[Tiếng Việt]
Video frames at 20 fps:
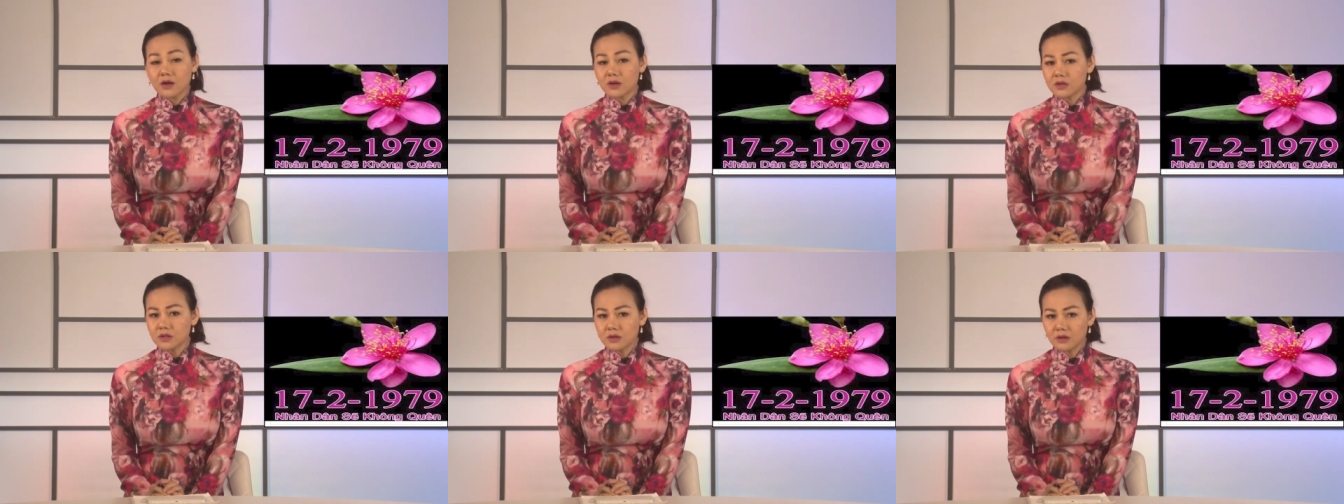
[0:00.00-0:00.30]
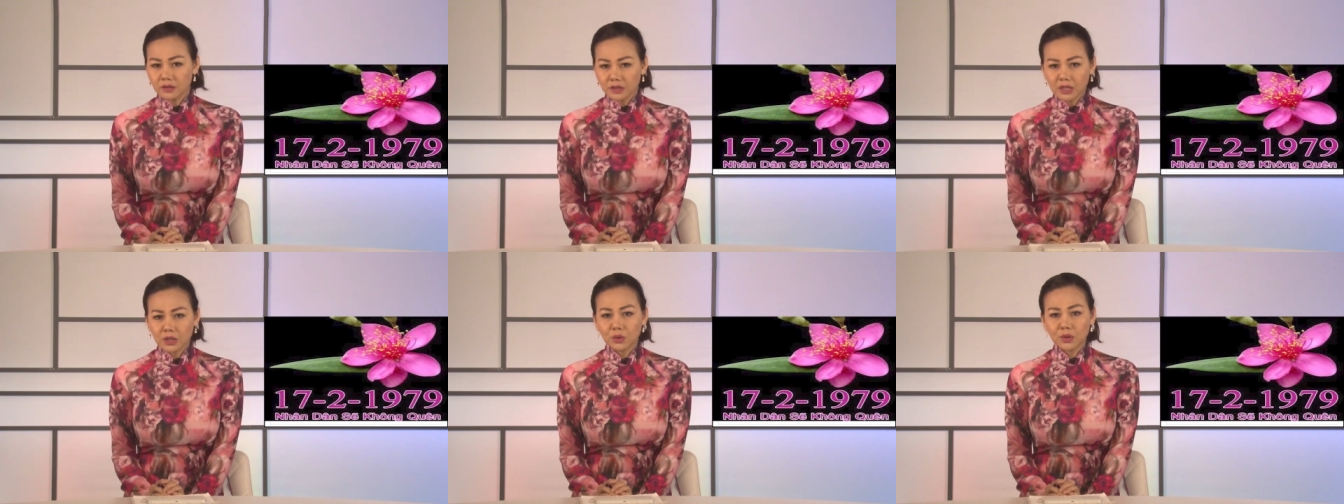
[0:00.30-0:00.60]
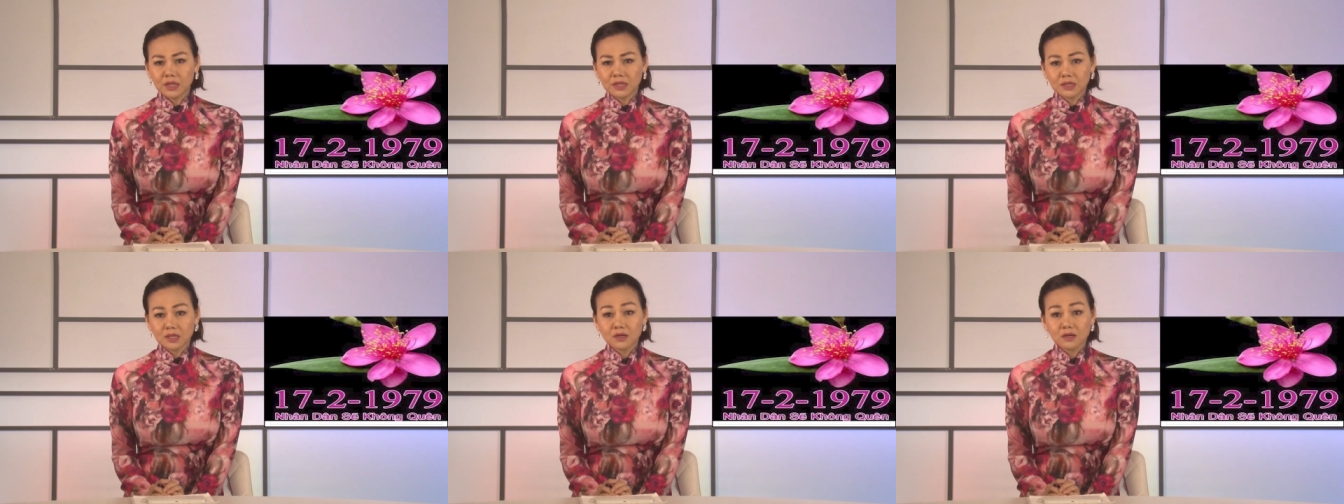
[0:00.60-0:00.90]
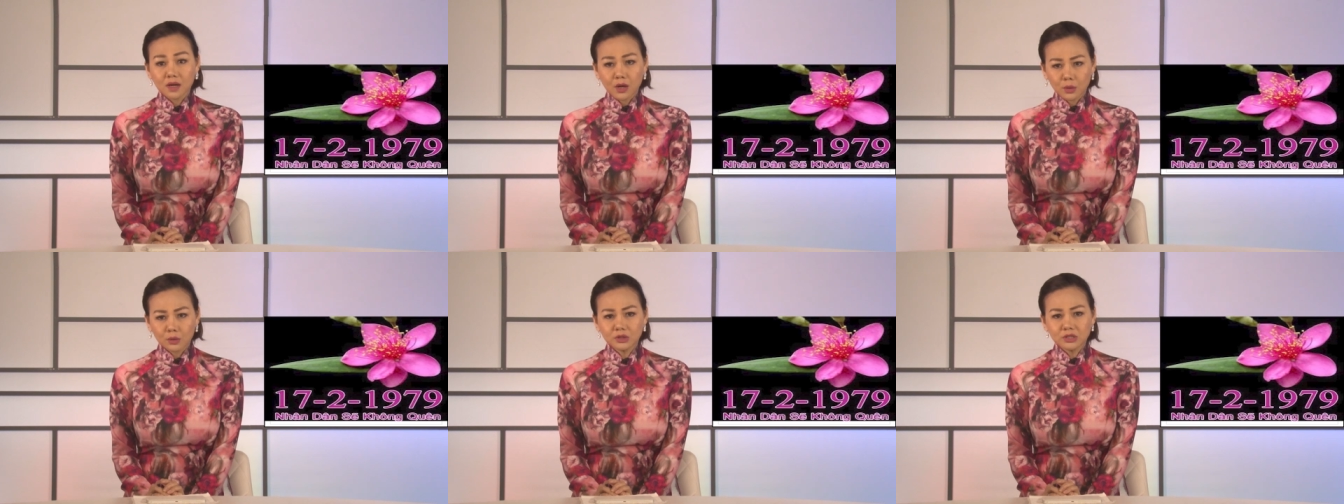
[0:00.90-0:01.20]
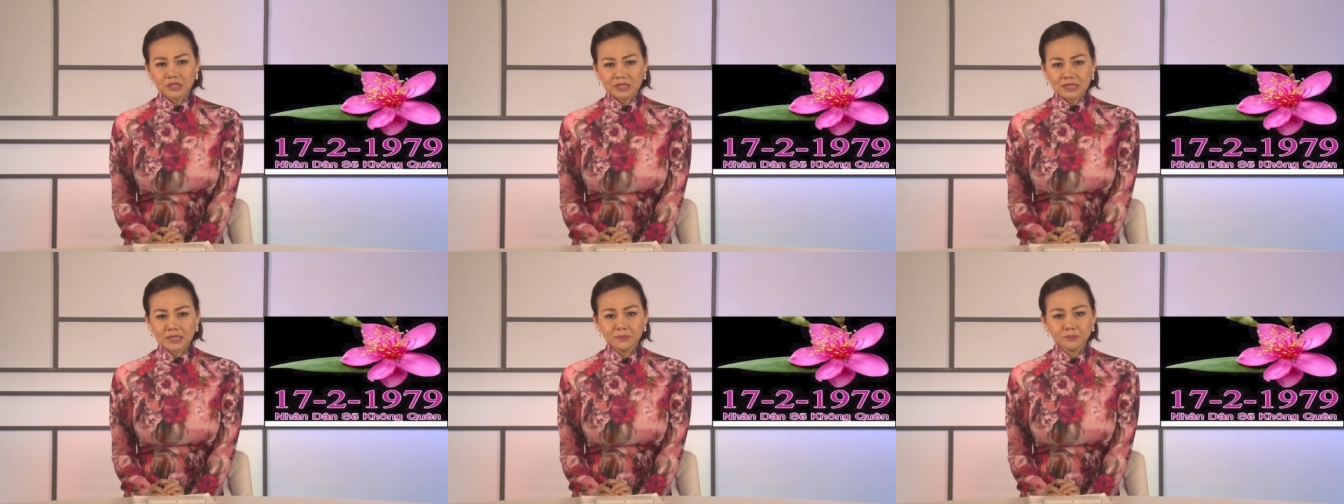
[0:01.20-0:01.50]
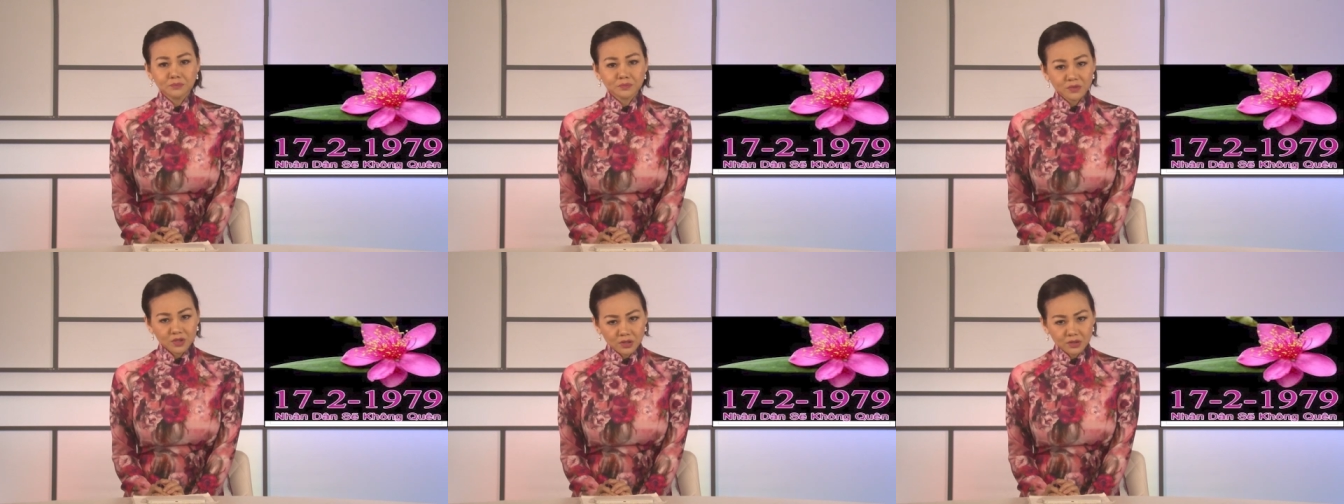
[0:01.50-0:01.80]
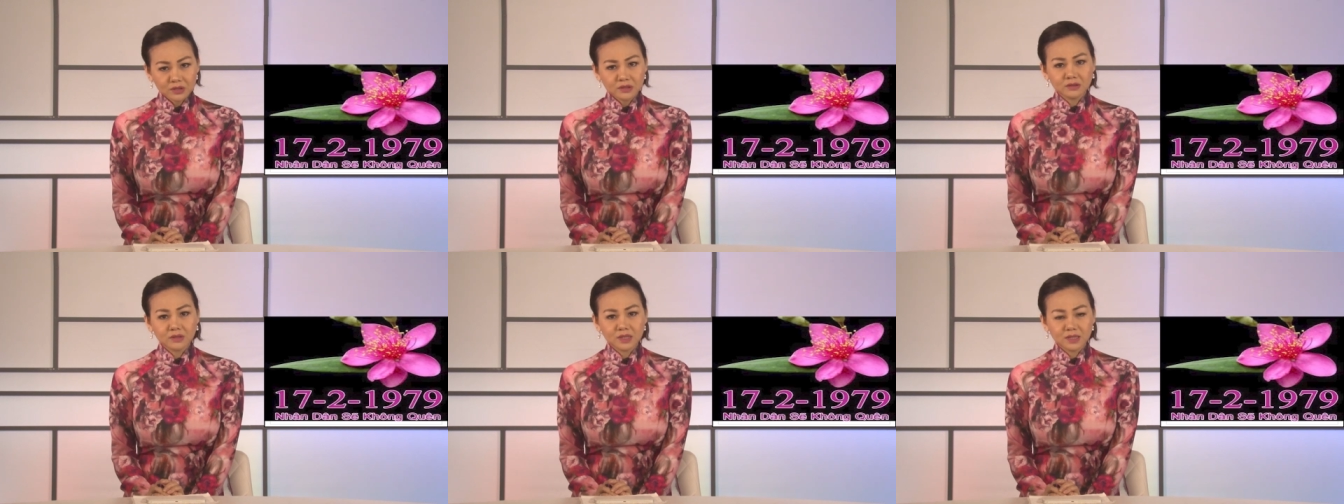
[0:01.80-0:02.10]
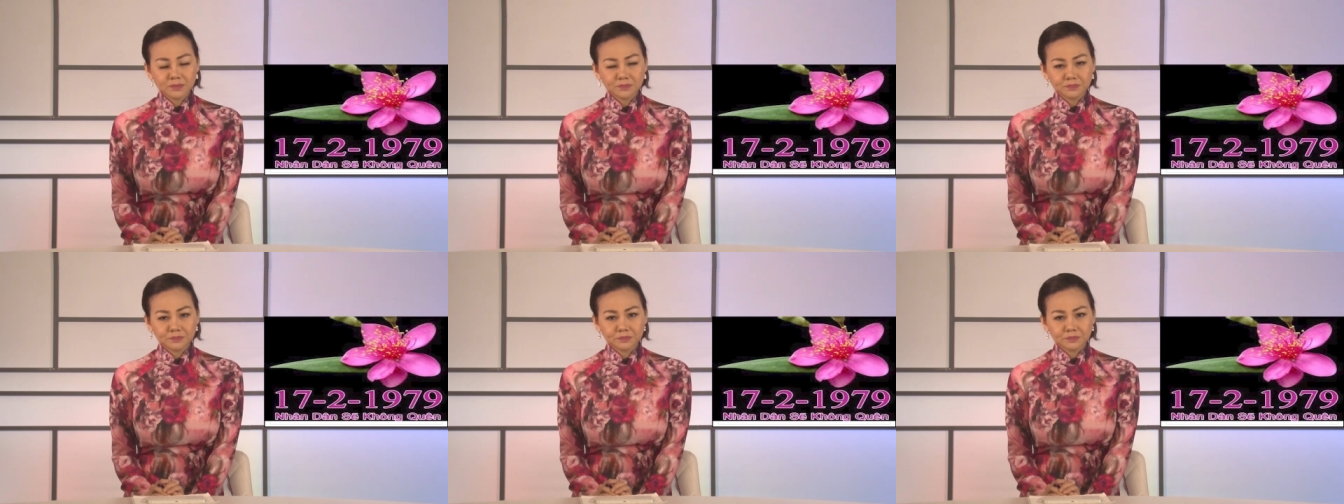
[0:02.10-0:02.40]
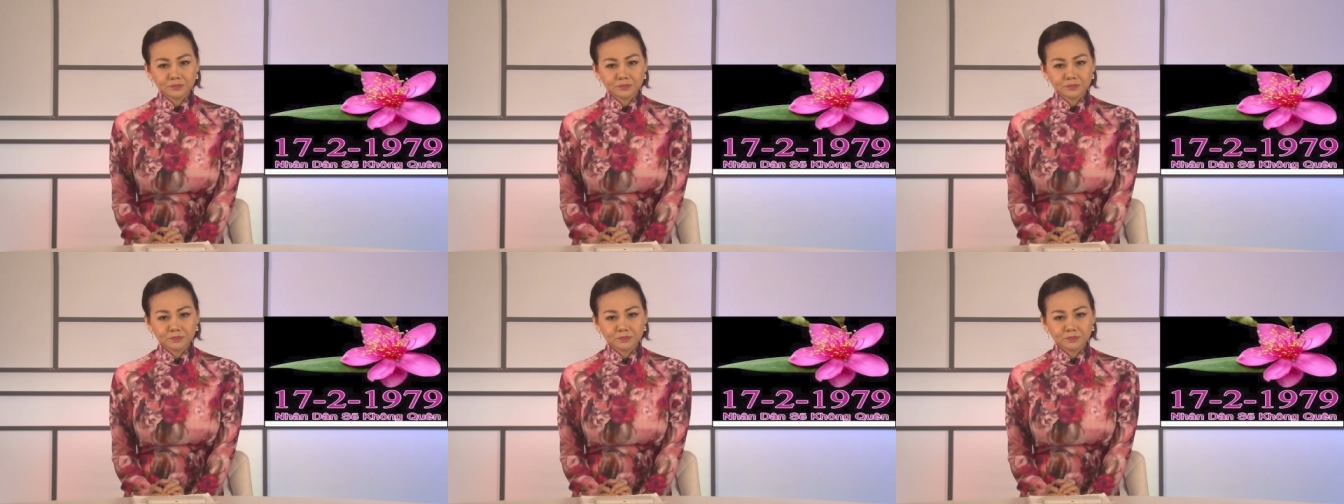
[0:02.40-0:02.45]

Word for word: dưới nhiều hình thức ấu trĩ, tức cười.